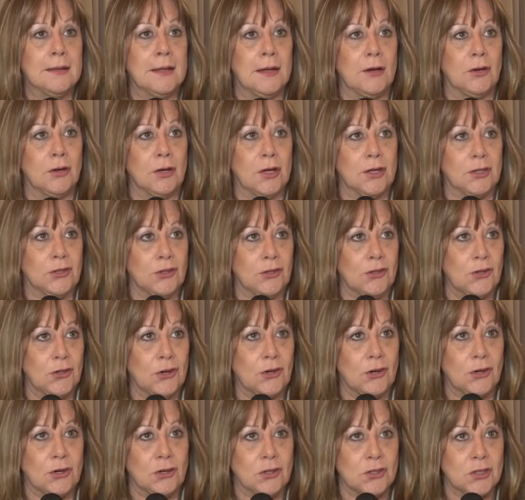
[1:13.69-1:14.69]
de lo que
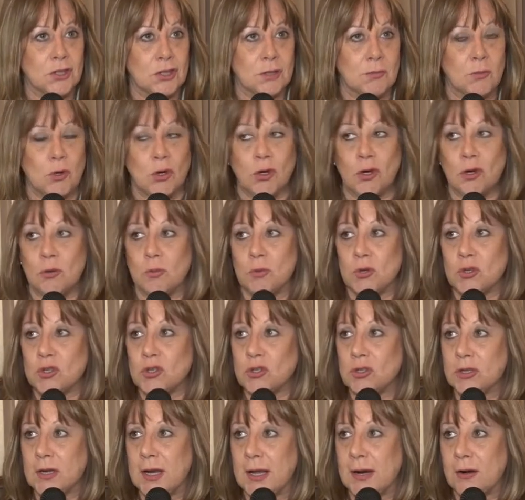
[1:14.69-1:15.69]
todos conocemos como
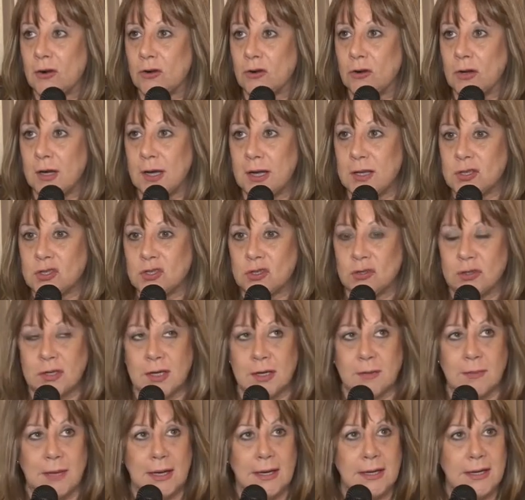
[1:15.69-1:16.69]
zona roja y
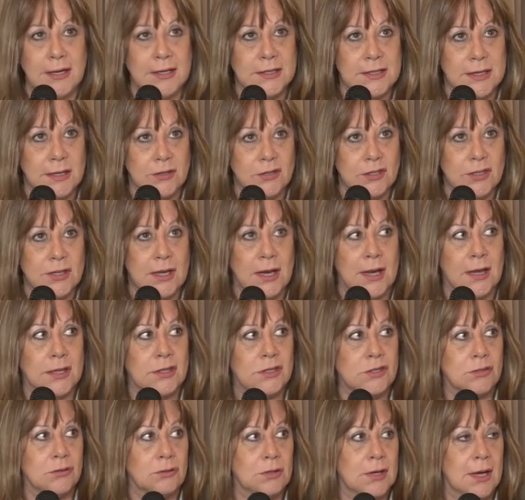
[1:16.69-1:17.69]
zona amarilla, o sea,
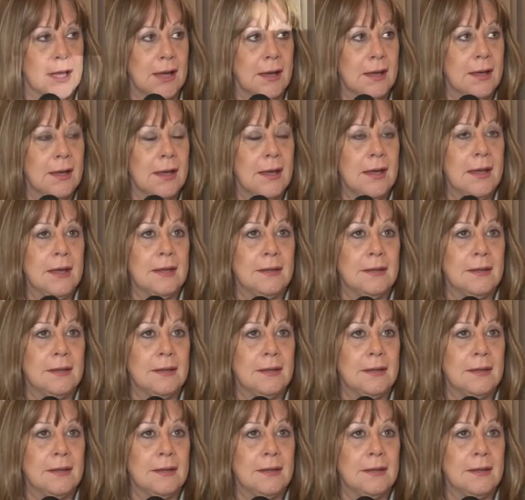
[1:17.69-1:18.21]
la zona